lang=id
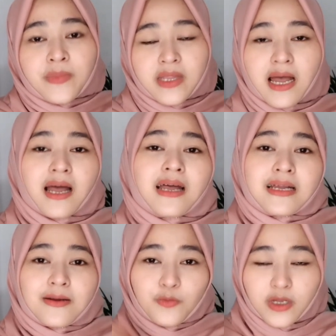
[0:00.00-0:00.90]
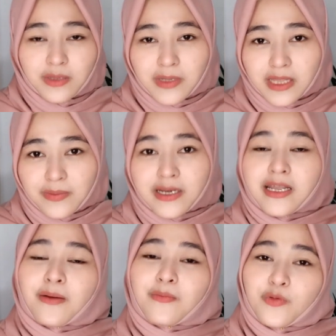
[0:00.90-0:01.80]
nah buat teman-teman
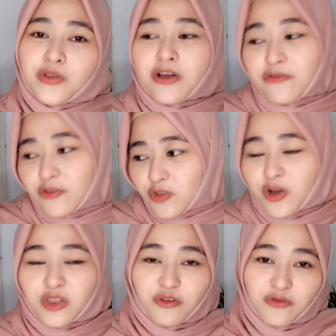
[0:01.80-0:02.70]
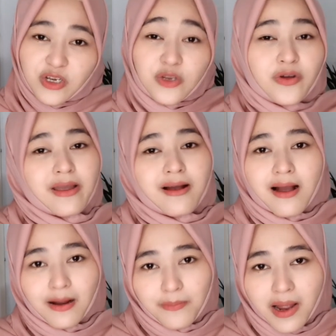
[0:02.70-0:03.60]
yang punya foto atau video yang
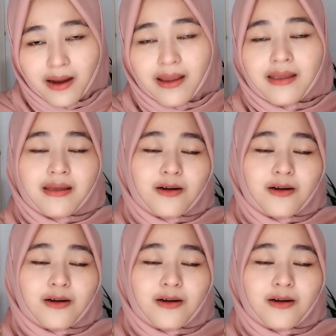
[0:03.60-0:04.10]
nggak kepake